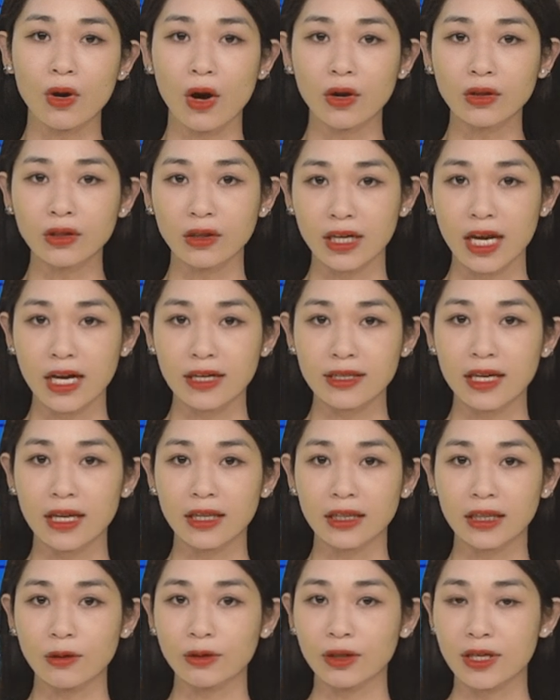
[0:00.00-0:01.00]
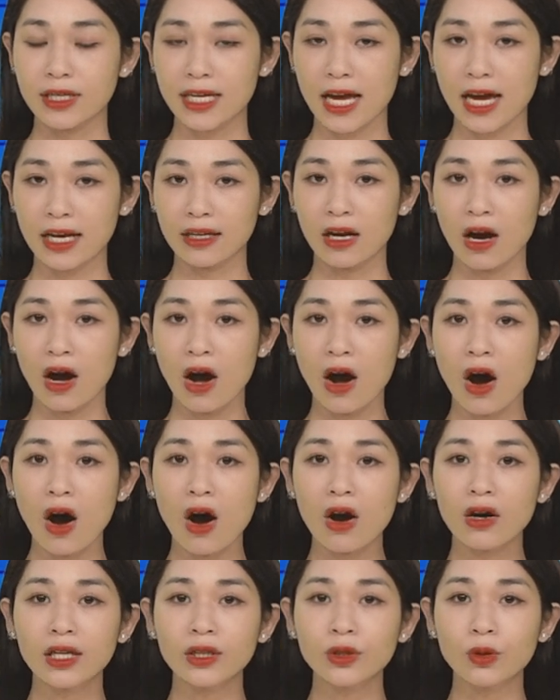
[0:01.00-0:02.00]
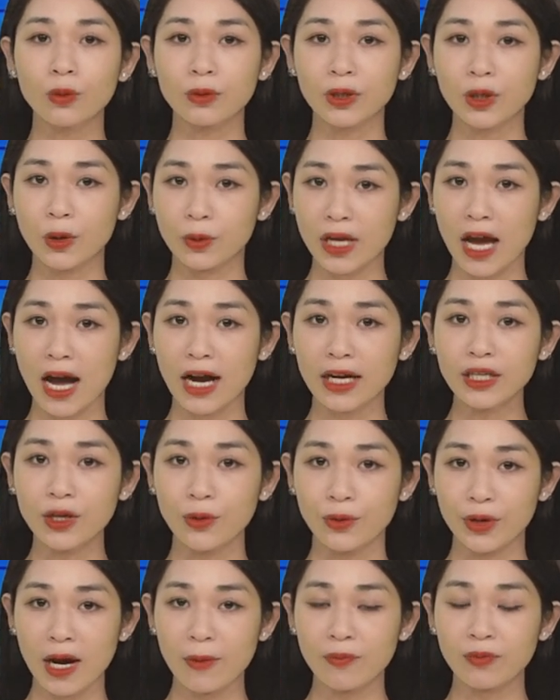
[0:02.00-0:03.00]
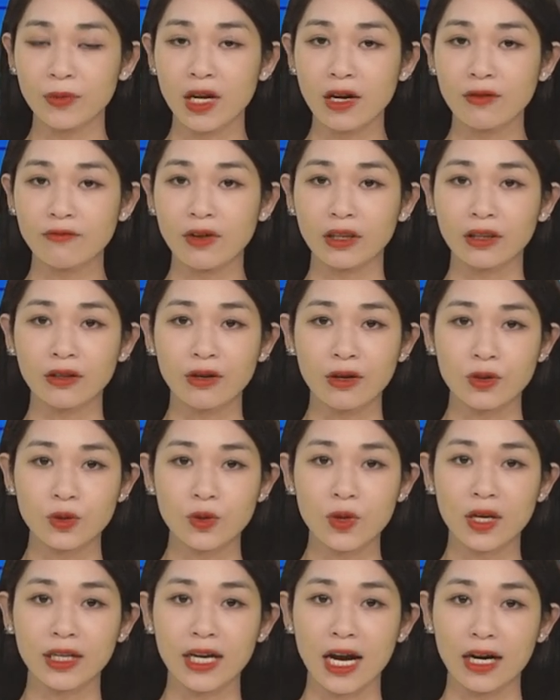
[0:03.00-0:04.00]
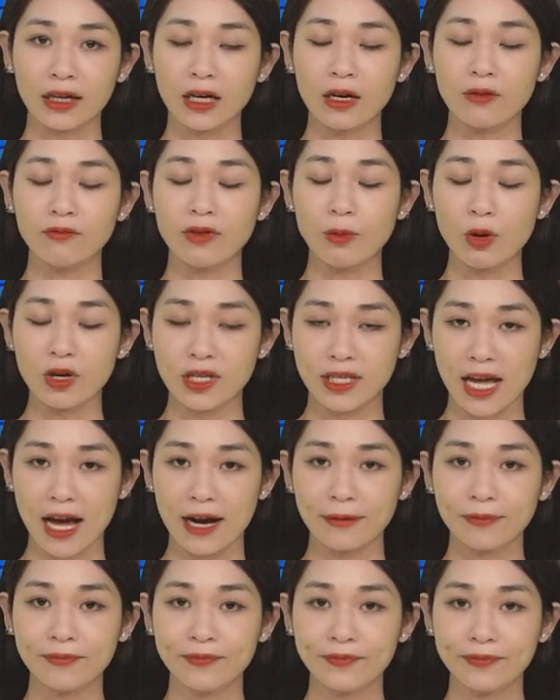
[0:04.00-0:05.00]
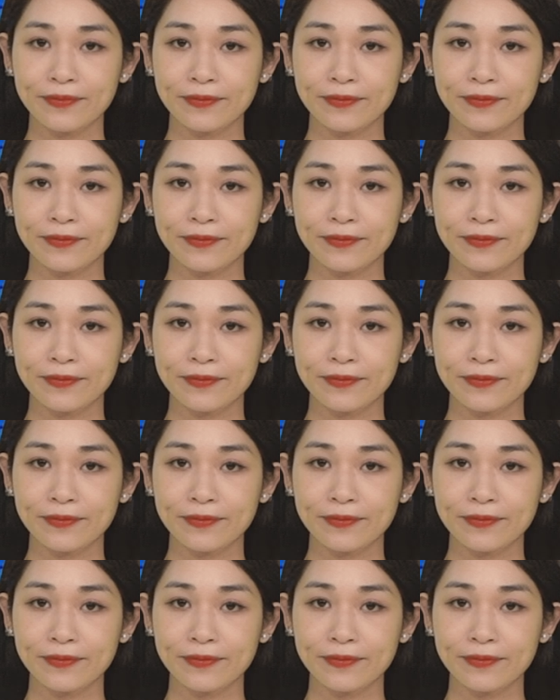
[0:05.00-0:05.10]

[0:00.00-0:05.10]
khó thở nặng dần theo thời gian, ho liên tục nhiều tháng, nhiều năm và thường xuyên khạc đờm vào buổi sáng.